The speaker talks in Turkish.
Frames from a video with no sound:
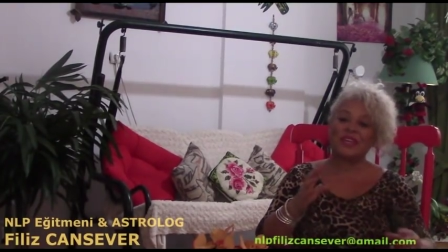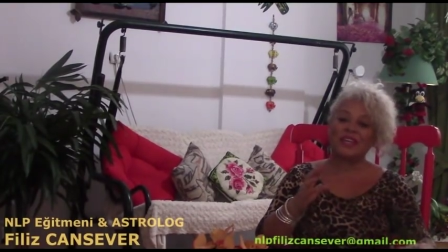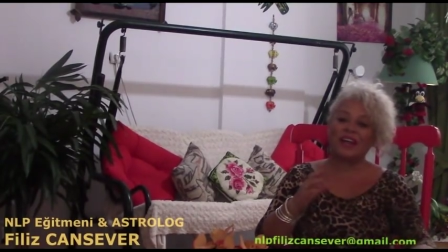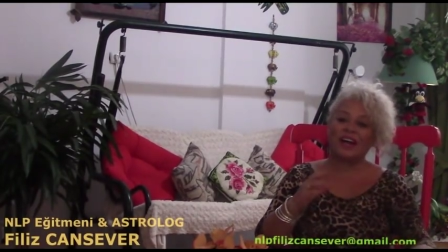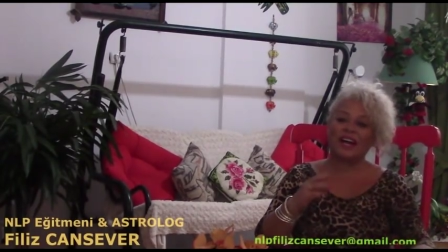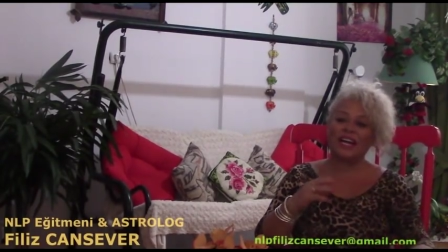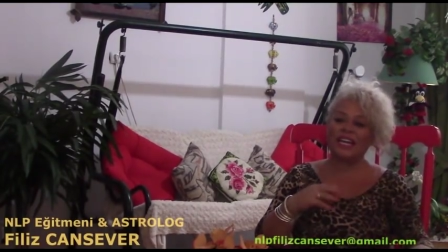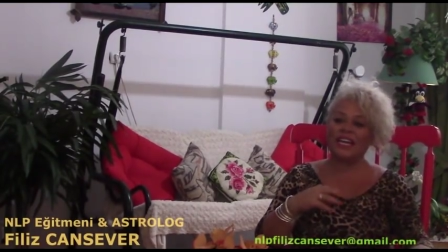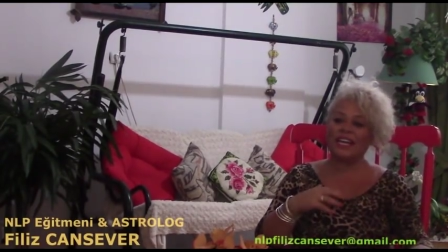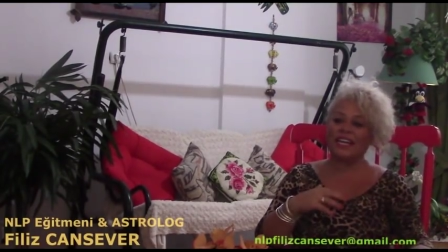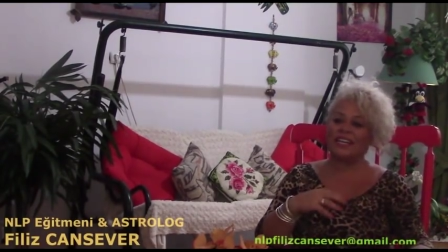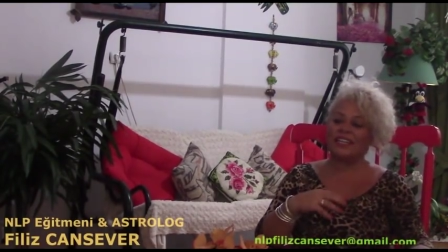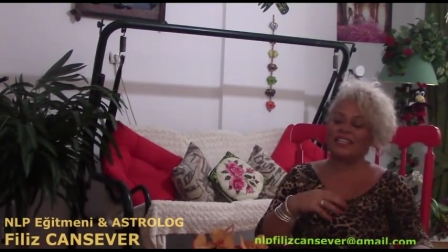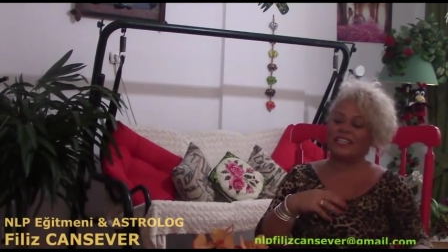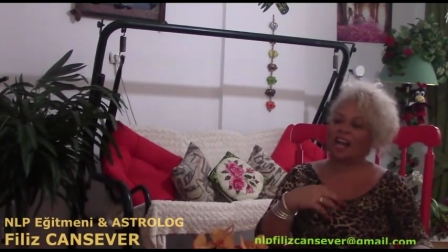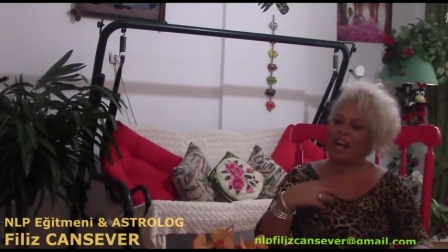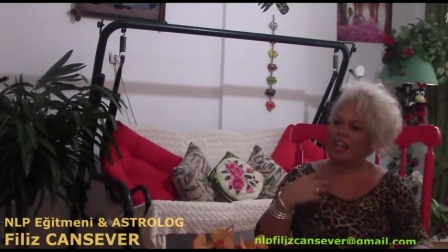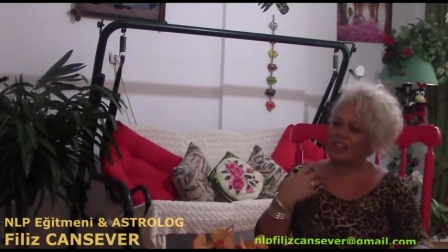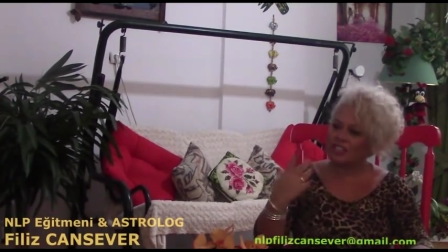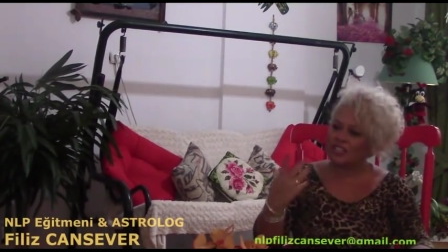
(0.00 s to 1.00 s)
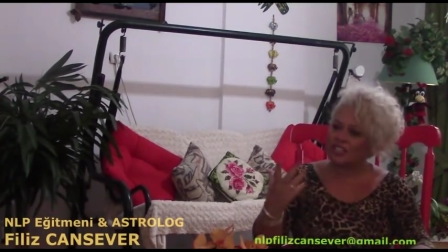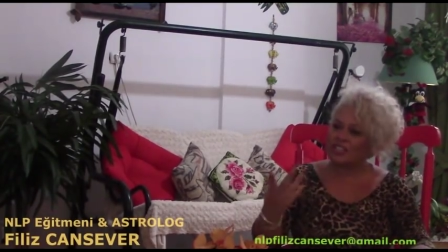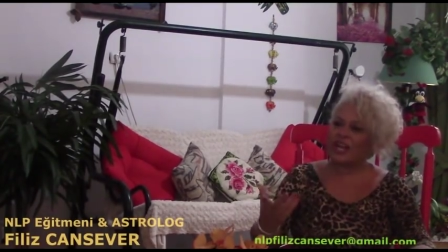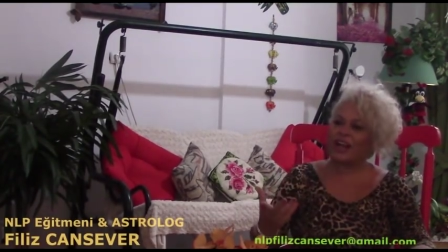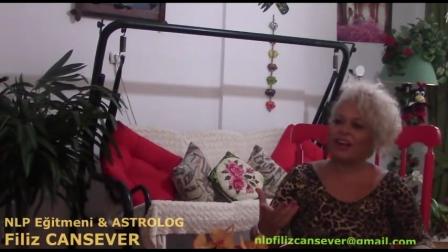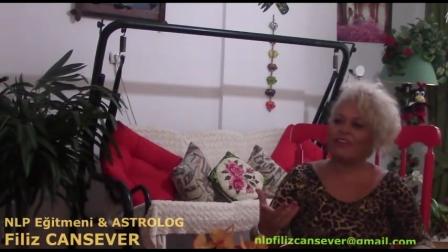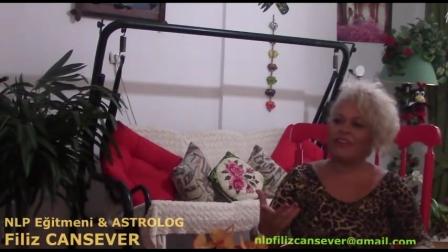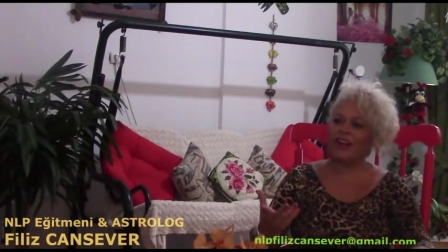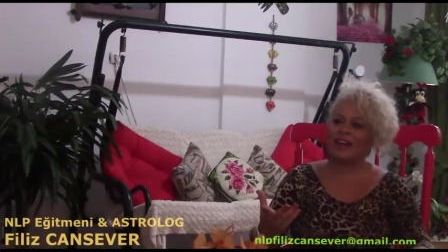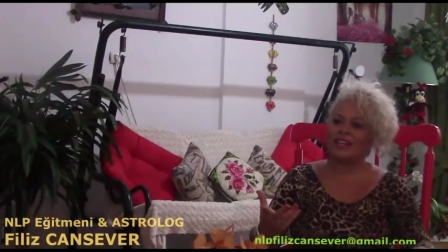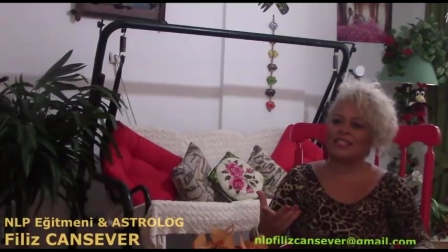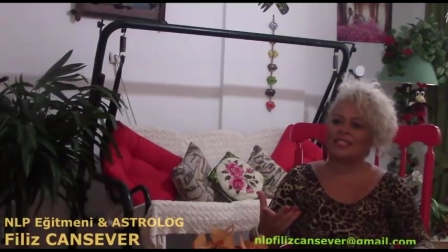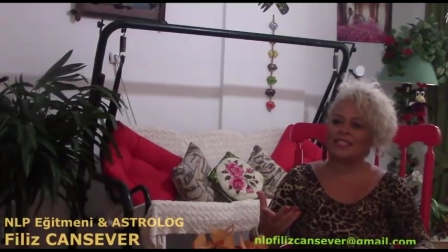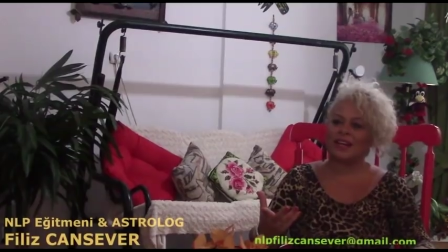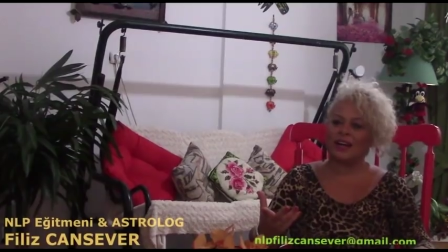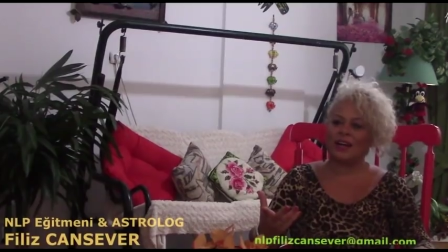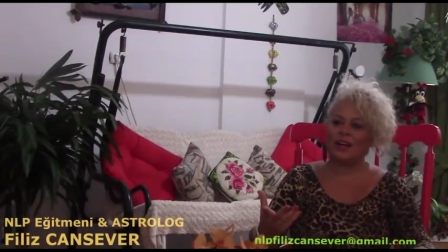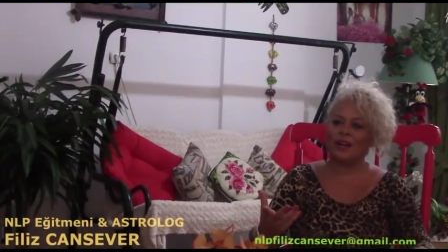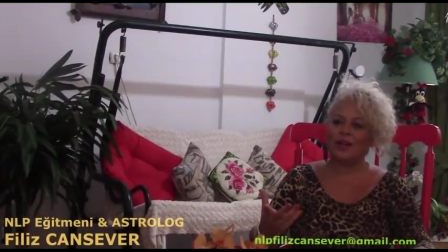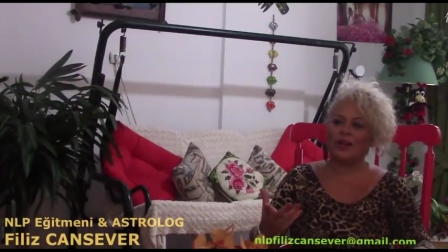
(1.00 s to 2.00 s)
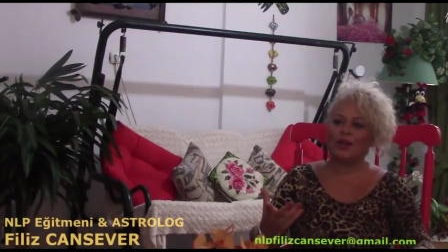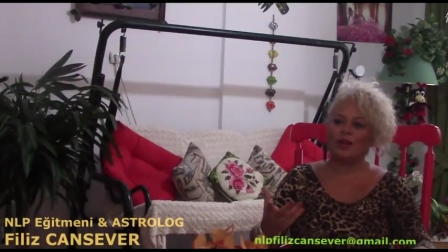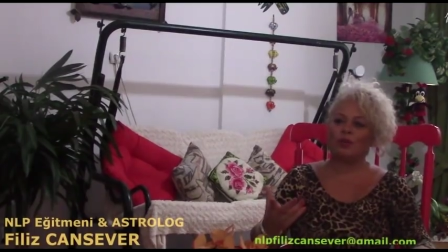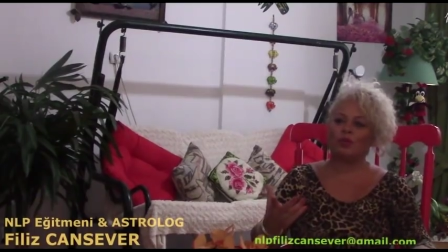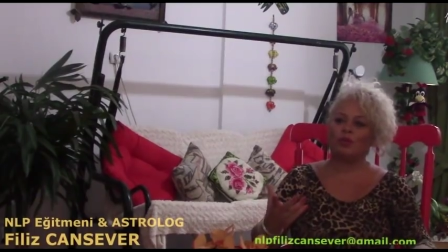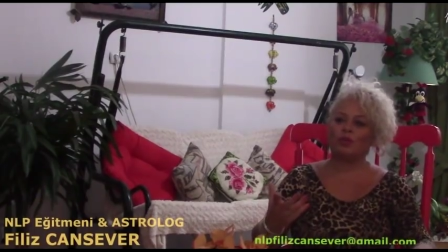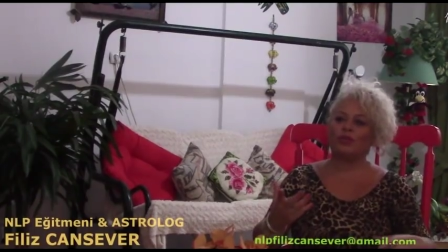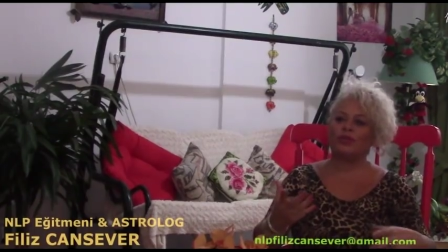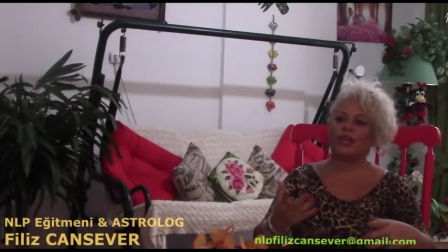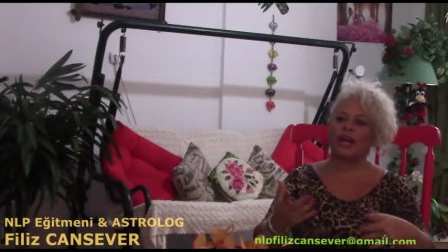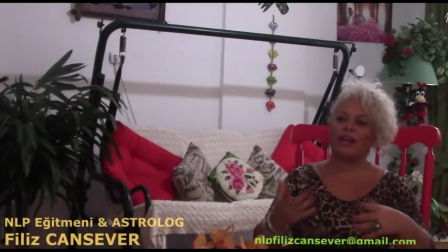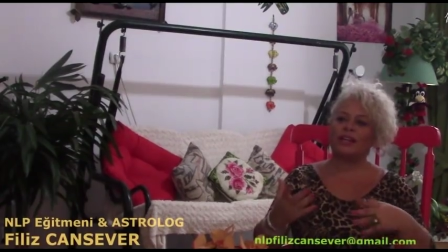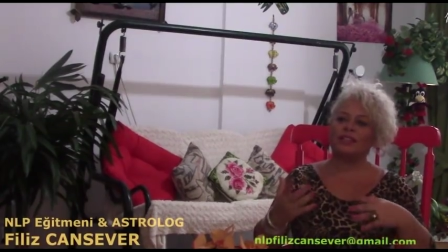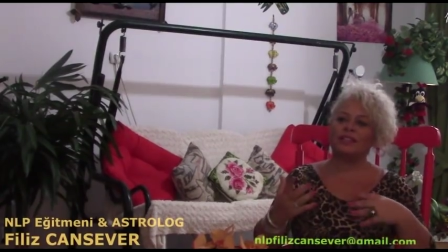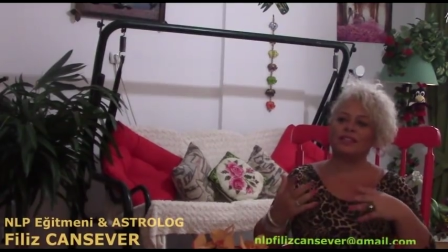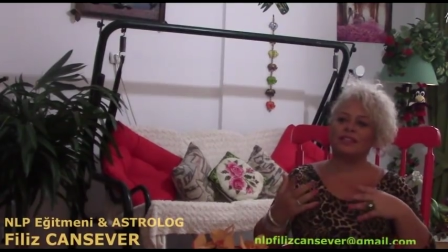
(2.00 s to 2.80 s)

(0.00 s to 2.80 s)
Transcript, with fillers: Hani yanlışlar varsa bunlar